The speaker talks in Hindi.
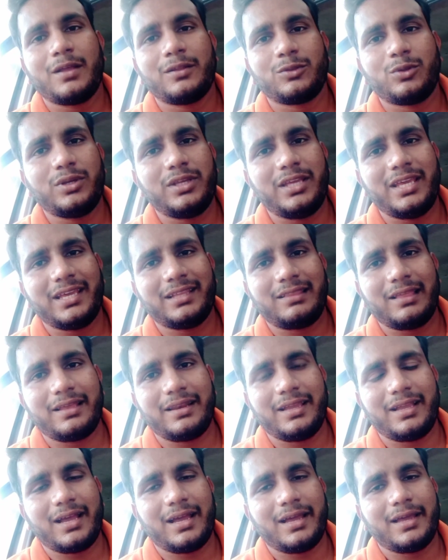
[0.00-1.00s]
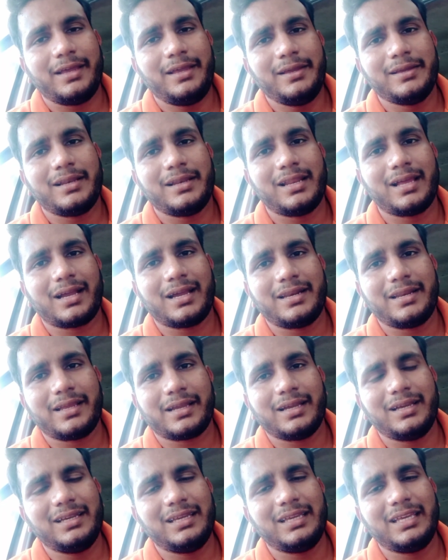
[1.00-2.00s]
तो ये एक तरीका है लगाने
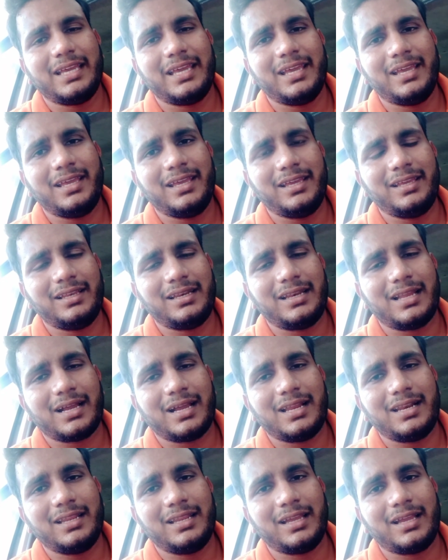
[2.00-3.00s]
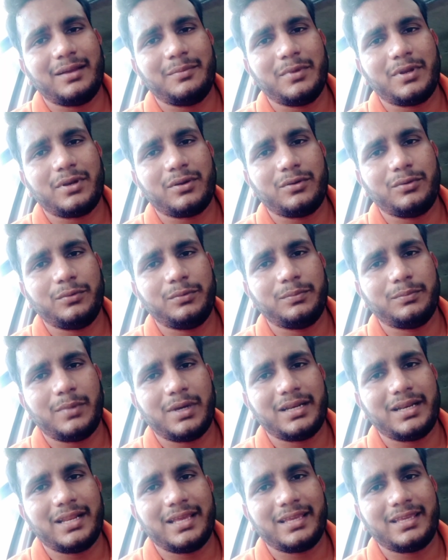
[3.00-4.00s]
का ये लगाने का मेरे को मन
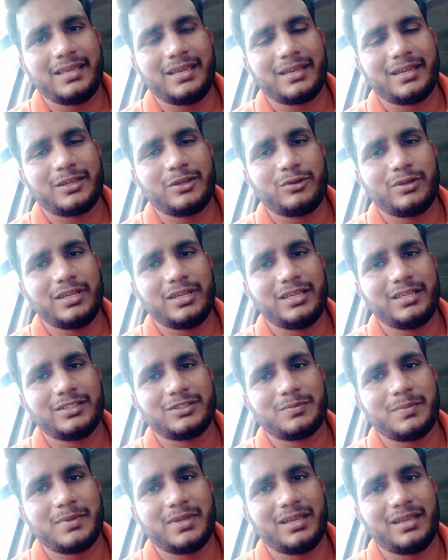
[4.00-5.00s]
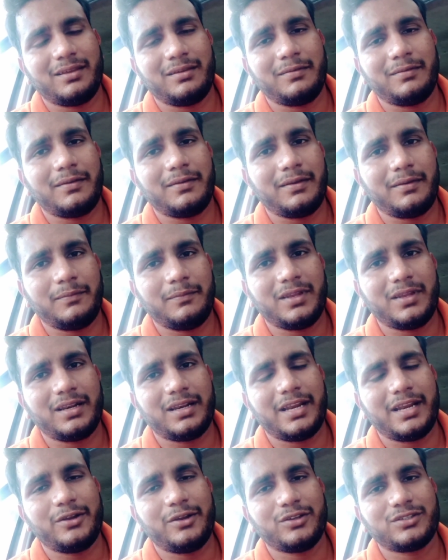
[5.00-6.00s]
नहीं किया क्योंकि इसमें फिर
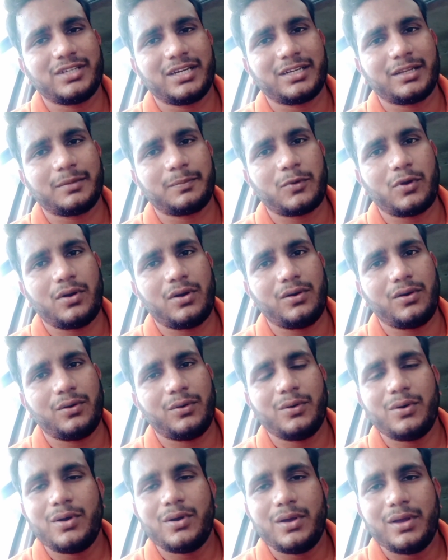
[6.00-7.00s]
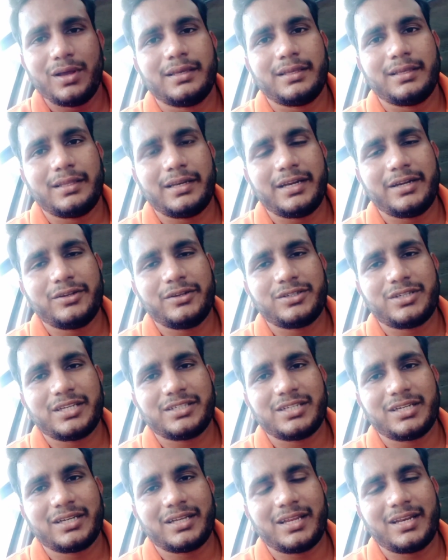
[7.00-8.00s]
रेडियो सेटअप को रेडियो
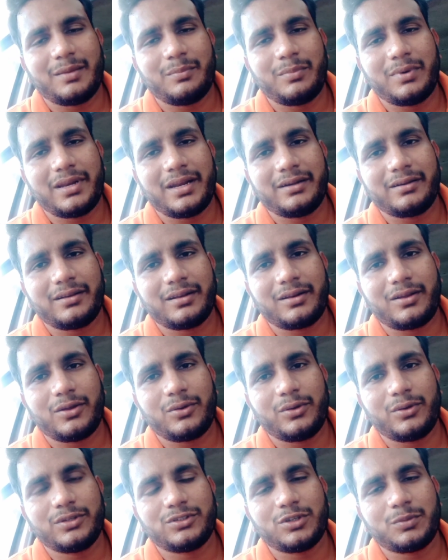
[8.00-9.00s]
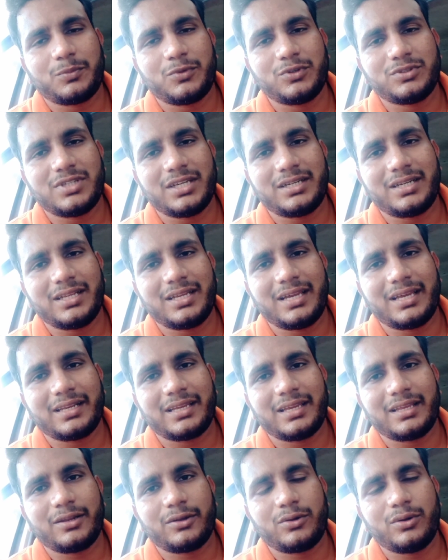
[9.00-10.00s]
स्टेशन का नंबर एंटर करो ये सब कुछ सेटिंग
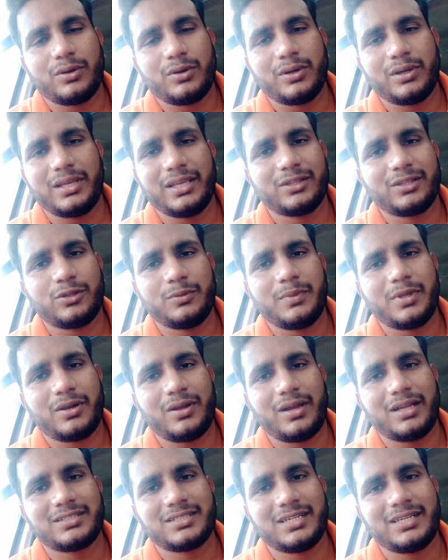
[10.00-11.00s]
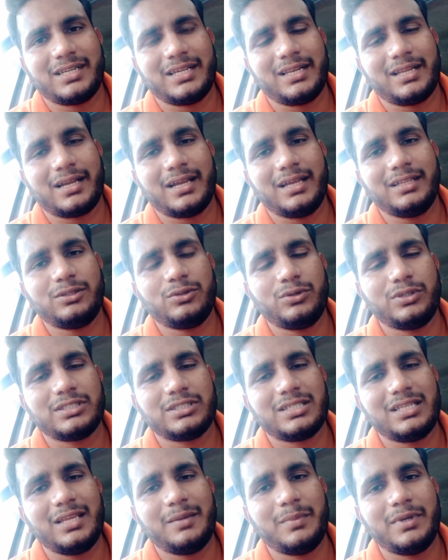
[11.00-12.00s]
करके रखो ये तो मेरे को अच्छा नहीं लगा तो
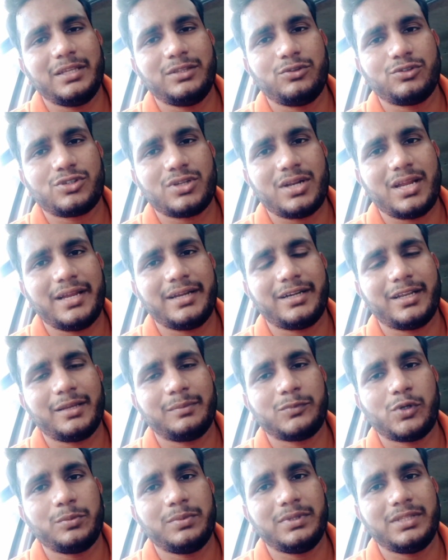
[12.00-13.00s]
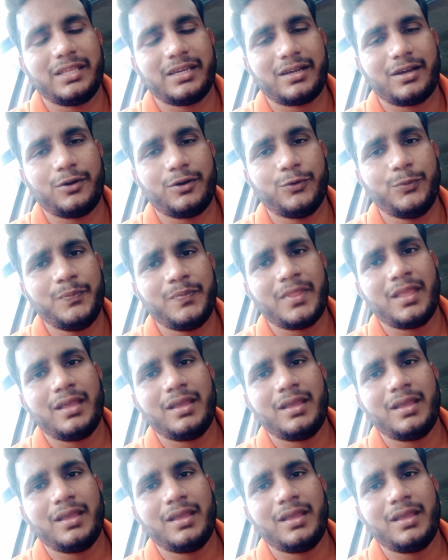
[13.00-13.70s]
इसलिए मैं दूसरा आइटम को भी देखा हूँ